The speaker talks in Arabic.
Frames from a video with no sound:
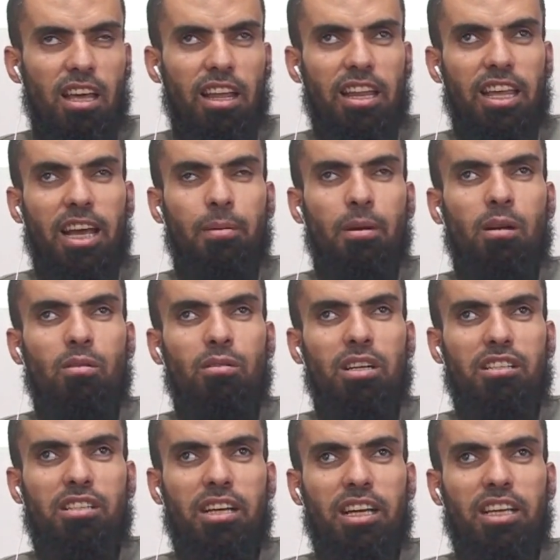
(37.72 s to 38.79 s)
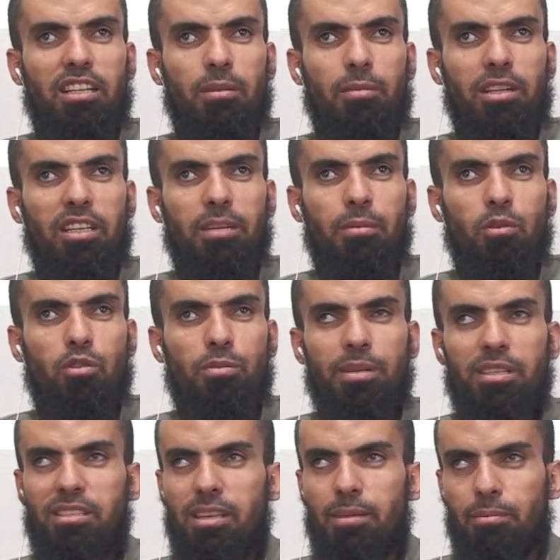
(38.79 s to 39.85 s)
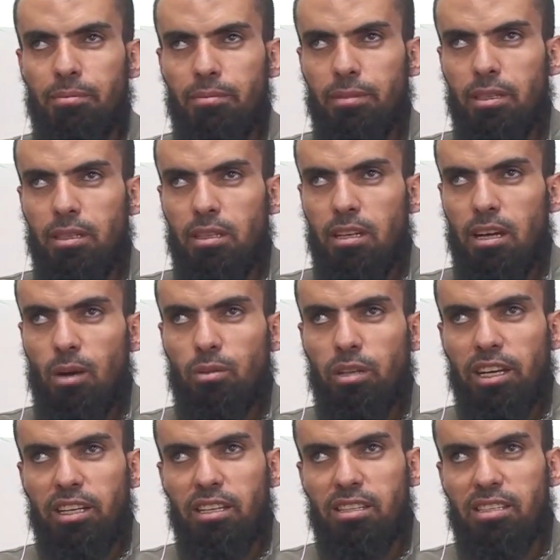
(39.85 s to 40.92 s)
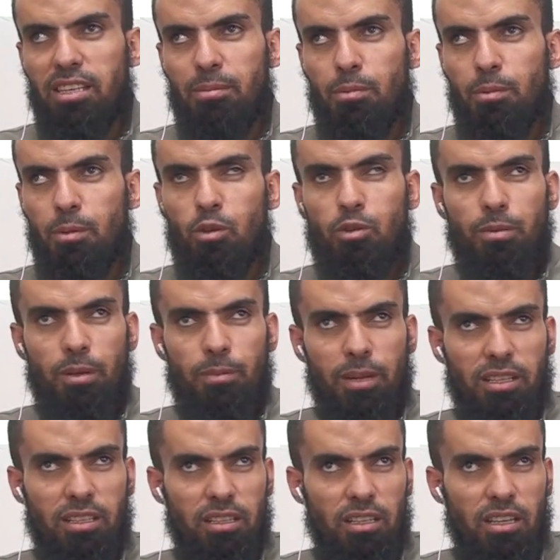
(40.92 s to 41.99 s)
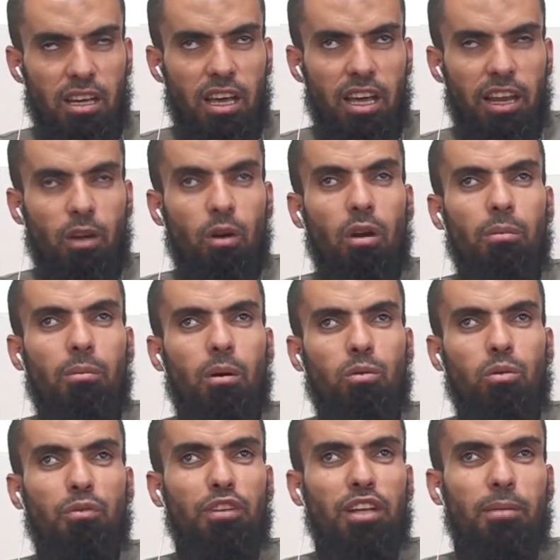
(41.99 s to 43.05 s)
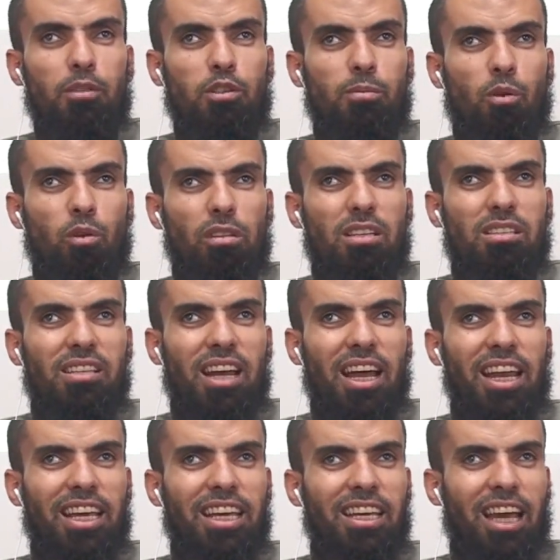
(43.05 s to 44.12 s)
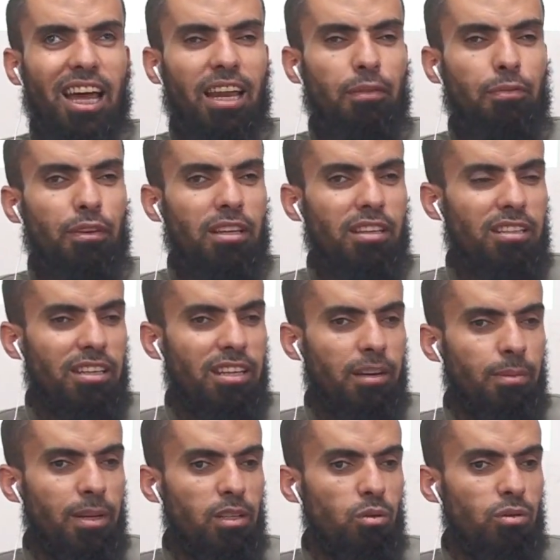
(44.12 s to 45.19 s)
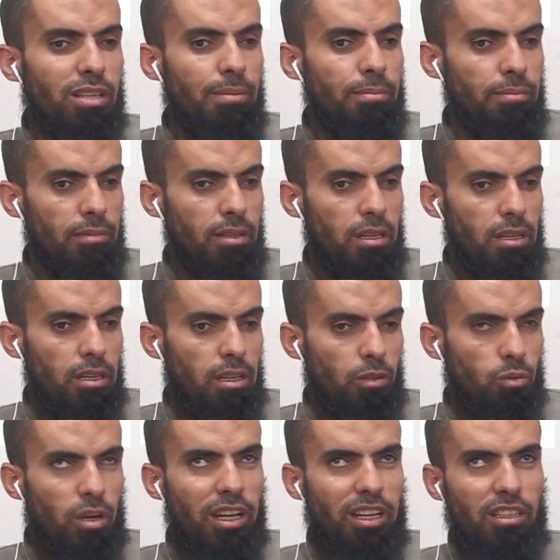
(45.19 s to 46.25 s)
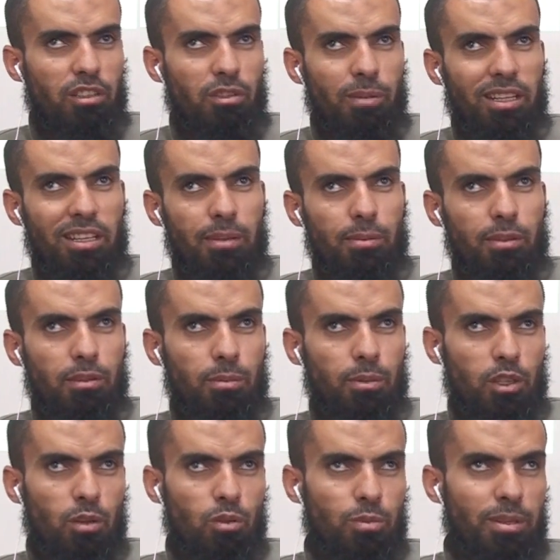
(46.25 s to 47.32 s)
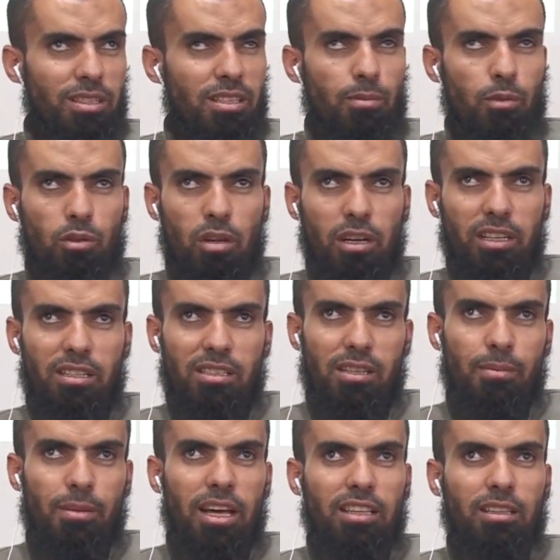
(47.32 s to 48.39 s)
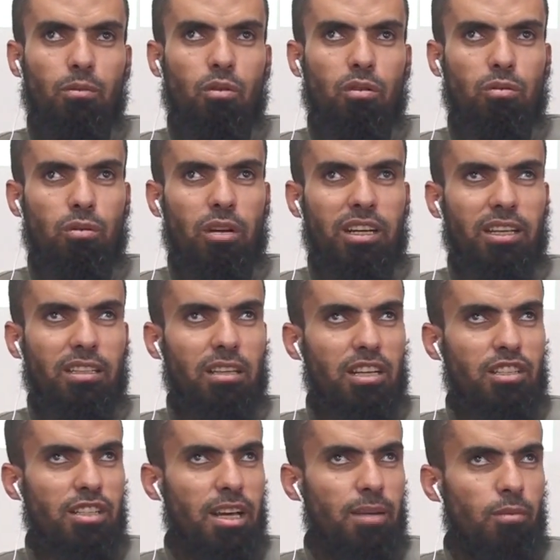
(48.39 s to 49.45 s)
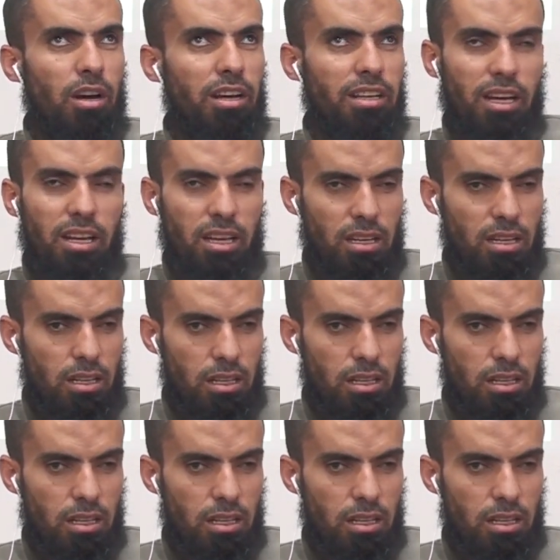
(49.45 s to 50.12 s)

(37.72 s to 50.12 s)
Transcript: ليه يا جماعه ما قلناش تاكيد المدح بما يشبه الذم او تاكيد الذم بما يشبه المدح يعني الموضوع فعلا مش مقتصر على كي على فكره انك مدح وذم تؤكد المدح بشيء يشبه الذم او تؤكد الذم لا انت ممكن تؤكد اشياء معينه